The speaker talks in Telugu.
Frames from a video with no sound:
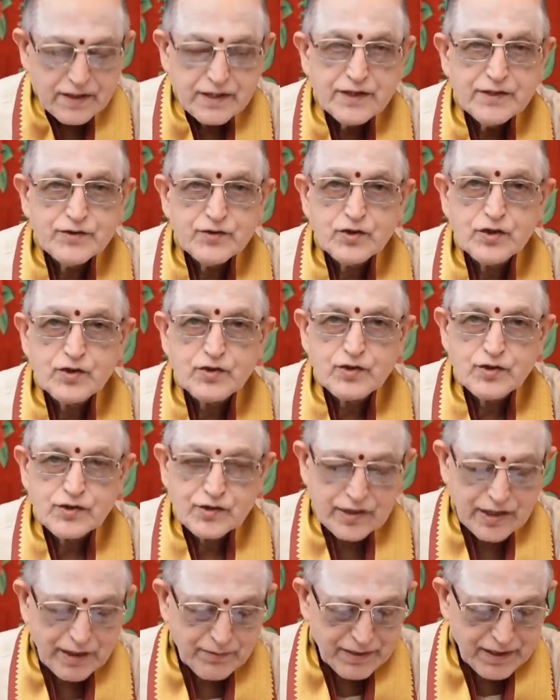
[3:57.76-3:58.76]
కించిత్
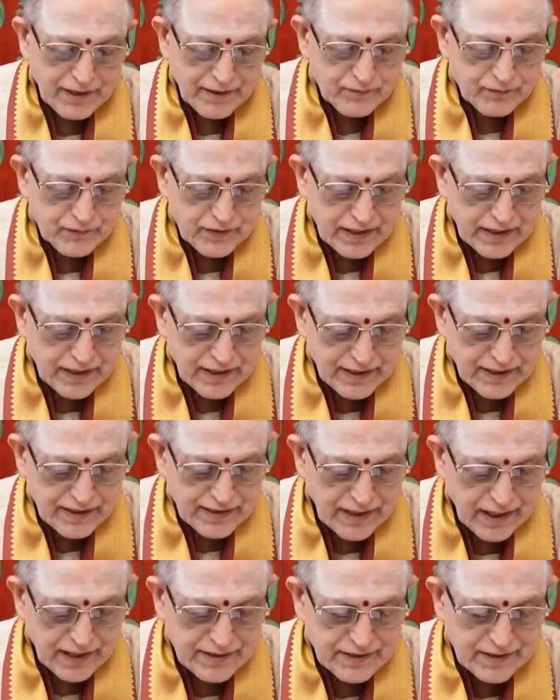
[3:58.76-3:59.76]
శ్రమ కలిగిన
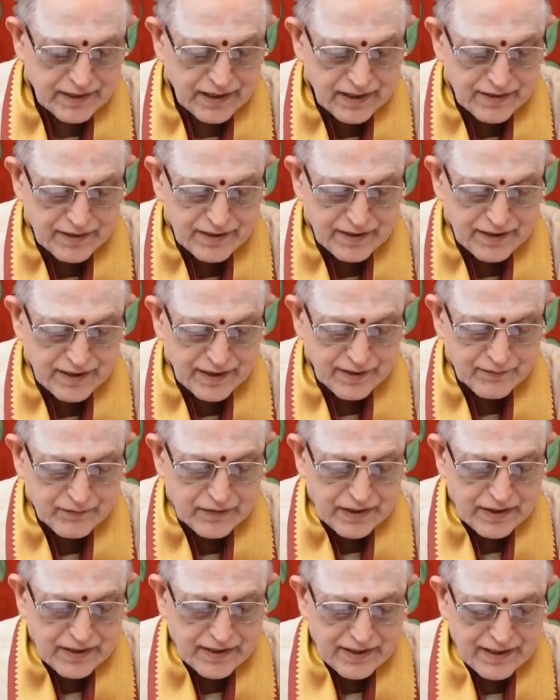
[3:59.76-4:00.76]
తాత్కాలికంగా
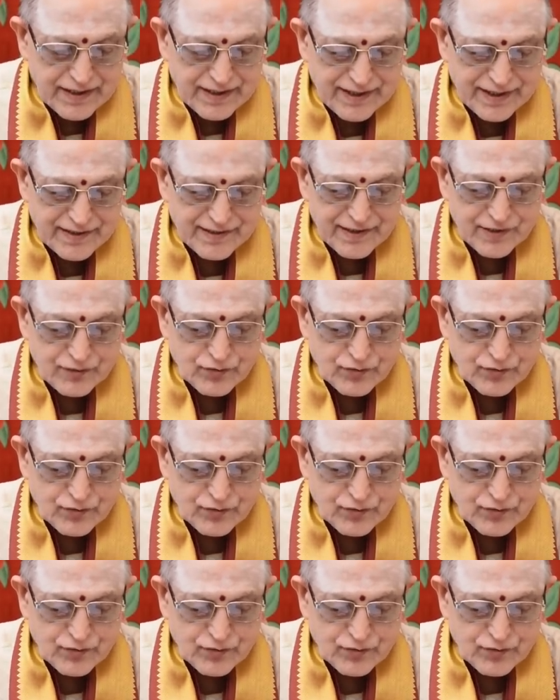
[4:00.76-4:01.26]
నష్ట